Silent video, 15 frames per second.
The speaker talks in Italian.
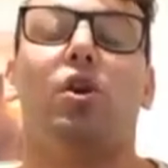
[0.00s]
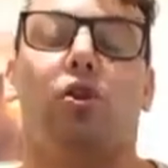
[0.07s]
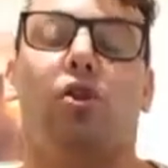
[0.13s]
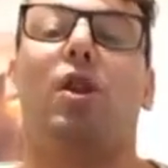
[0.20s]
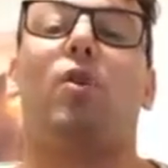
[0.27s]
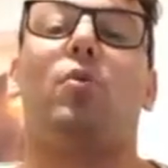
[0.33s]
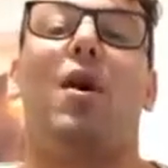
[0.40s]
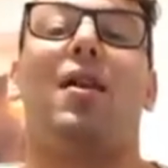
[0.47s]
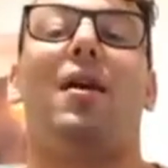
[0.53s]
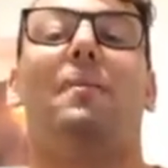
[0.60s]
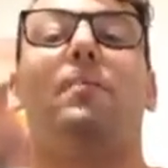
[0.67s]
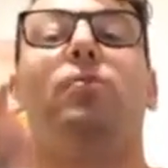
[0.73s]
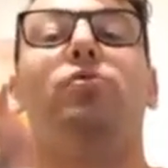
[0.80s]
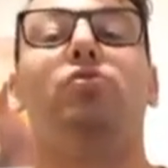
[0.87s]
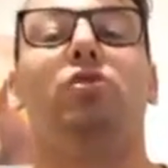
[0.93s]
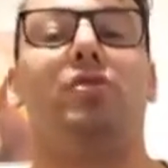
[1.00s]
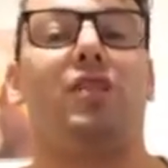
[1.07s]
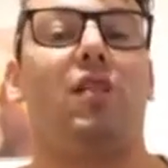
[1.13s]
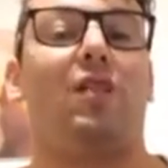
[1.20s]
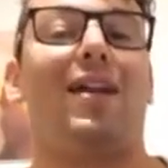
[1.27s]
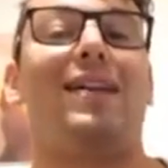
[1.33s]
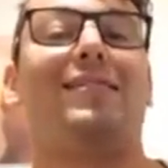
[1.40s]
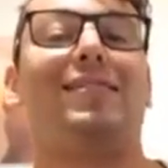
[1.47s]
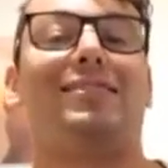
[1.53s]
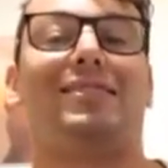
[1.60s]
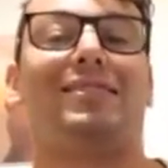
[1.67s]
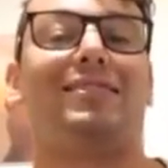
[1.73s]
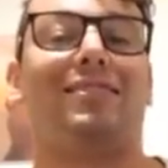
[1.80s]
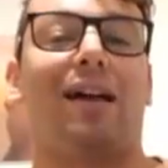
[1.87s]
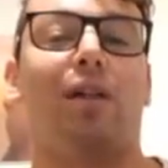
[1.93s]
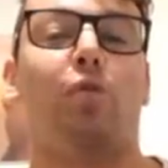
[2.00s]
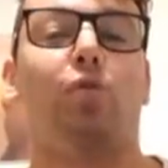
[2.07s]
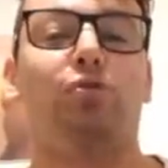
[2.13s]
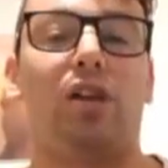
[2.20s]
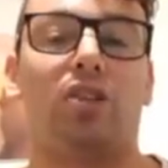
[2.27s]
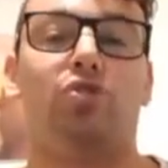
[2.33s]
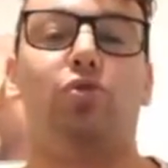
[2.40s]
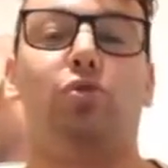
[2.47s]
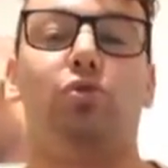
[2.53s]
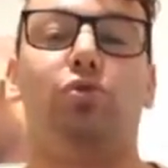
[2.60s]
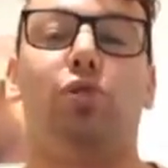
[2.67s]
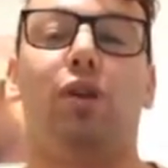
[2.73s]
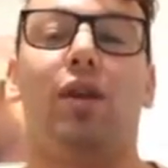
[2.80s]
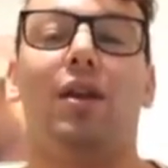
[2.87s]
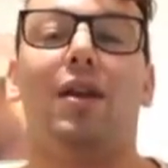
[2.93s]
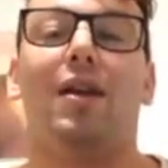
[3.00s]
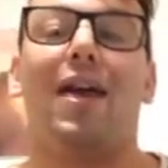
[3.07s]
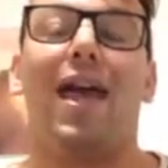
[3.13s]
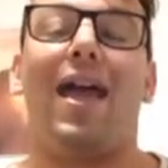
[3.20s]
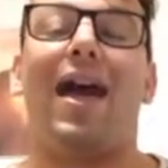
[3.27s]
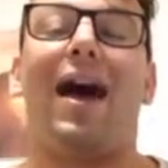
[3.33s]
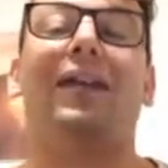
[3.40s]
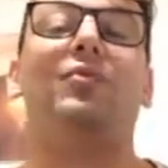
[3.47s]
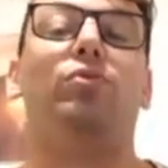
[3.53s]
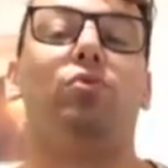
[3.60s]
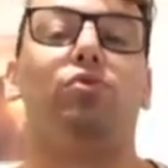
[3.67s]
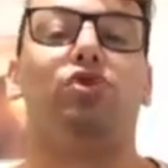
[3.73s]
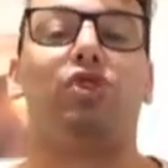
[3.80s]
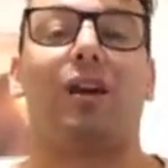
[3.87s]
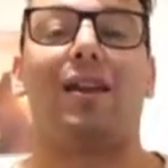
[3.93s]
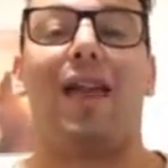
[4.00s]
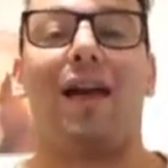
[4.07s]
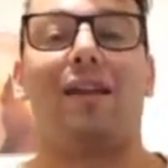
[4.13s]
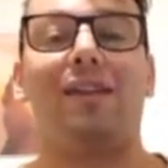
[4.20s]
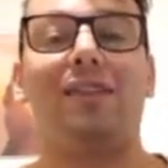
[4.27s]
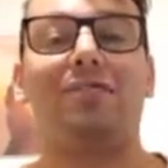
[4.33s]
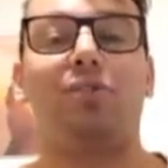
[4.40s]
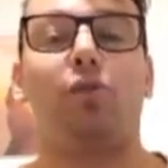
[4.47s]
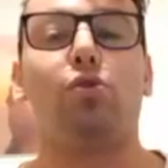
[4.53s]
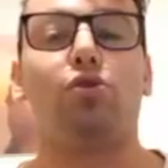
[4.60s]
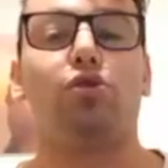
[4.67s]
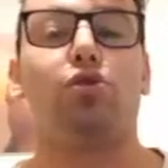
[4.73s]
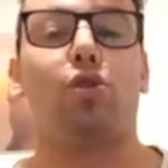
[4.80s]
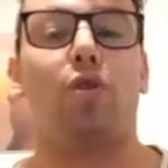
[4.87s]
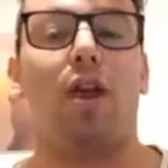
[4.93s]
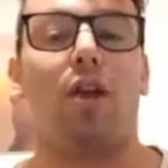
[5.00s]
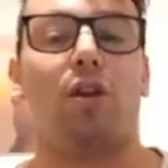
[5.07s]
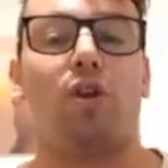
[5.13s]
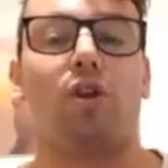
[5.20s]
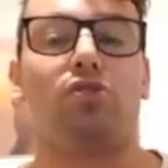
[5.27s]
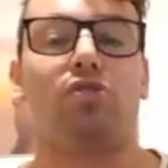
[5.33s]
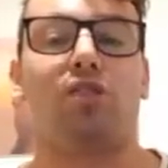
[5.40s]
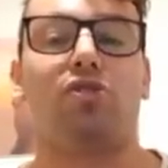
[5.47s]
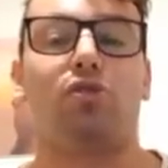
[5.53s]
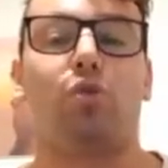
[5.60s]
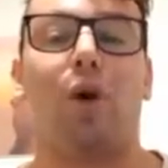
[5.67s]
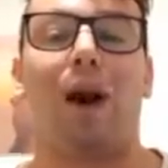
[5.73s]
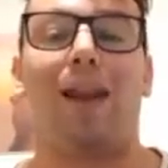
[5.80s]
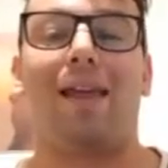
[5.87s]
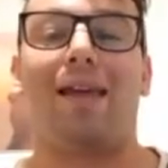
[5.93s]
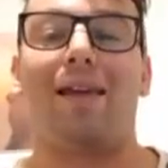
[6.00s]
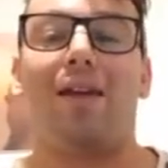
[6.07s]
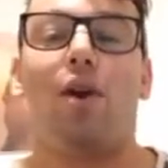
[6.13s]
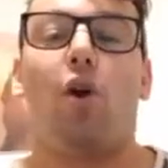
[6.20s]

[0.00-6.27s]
con la quale appunto De Laurentiis saluta Giuntoli e annuncia la risoluzione consensuale.